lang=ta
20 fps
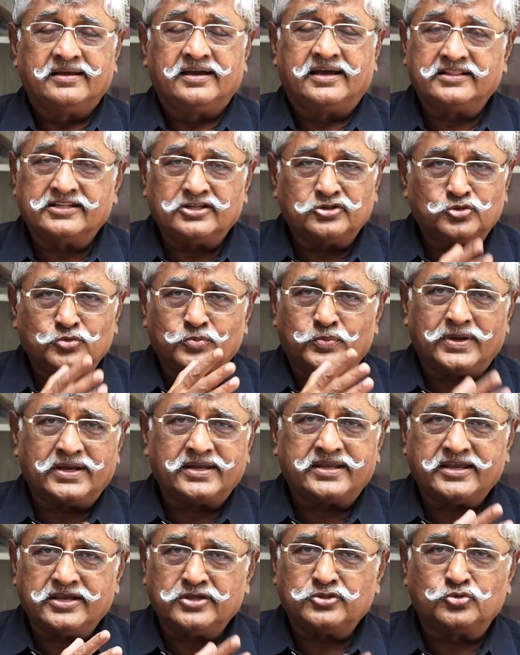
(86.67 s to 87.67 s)
அந்த
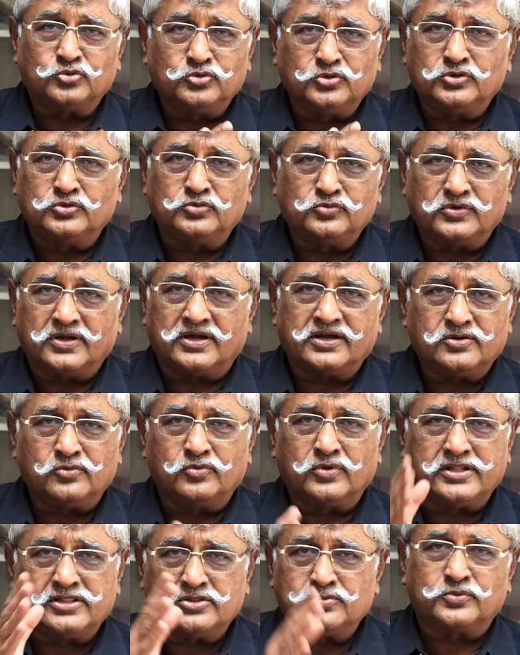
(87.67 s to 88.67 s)
துப்பாக்கியை துண்டு துண்டாக
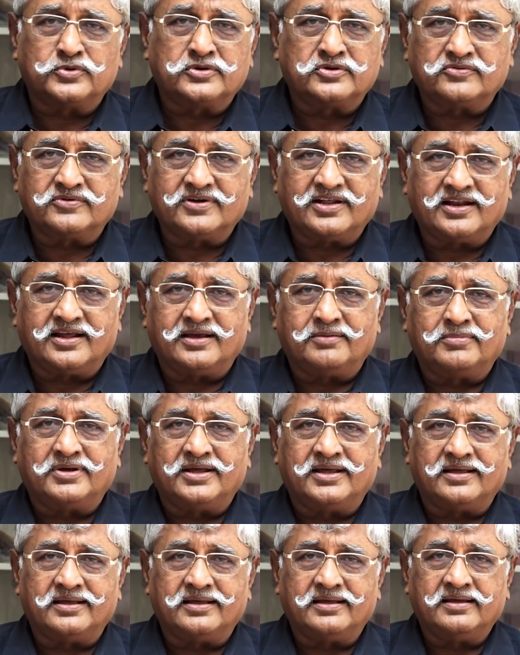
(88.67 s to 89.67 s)
உடைத்து போட்டு விடலாமா